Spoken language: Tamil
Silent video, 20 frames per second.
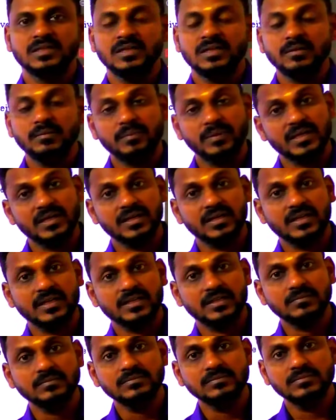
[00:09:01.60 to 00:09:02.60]

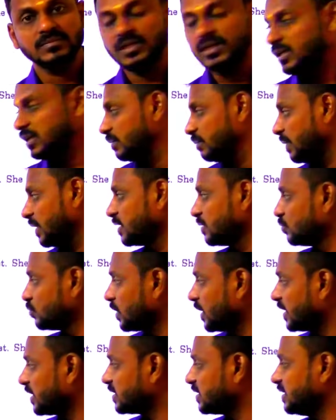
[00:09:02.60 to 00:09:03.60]
பன்னெண்டாயிரம்
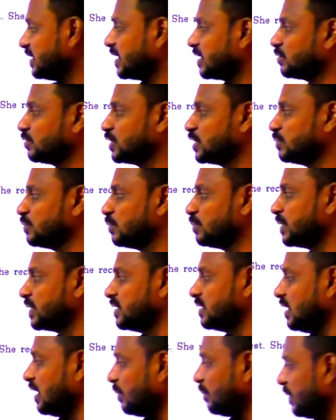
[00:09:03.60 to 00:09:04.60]
பதிமூணாயிரத்தி இரநூத்தி முப்பது
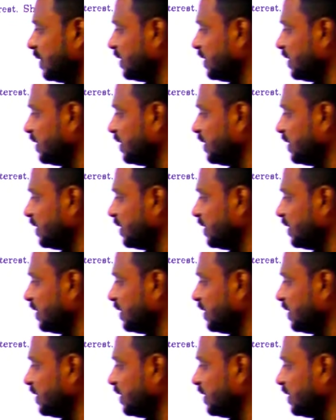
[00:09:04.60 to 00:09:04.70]
அப்போ